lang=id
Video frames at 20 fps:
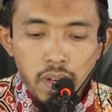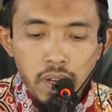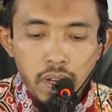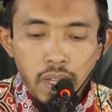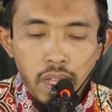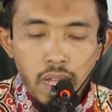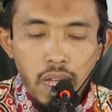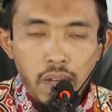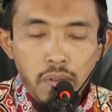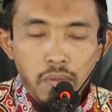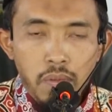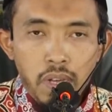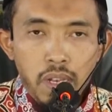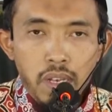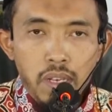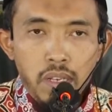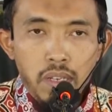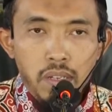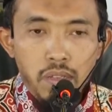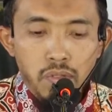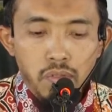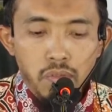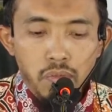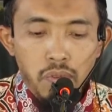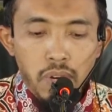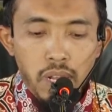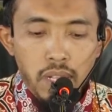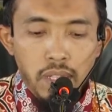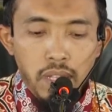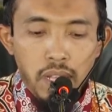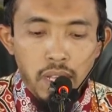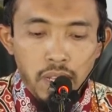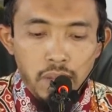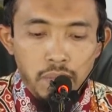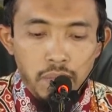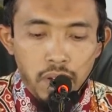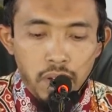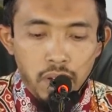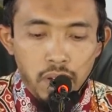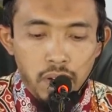di awal surat
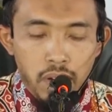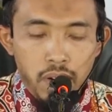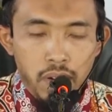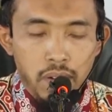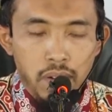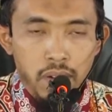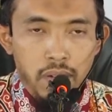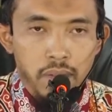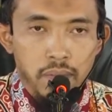Al-Baqarah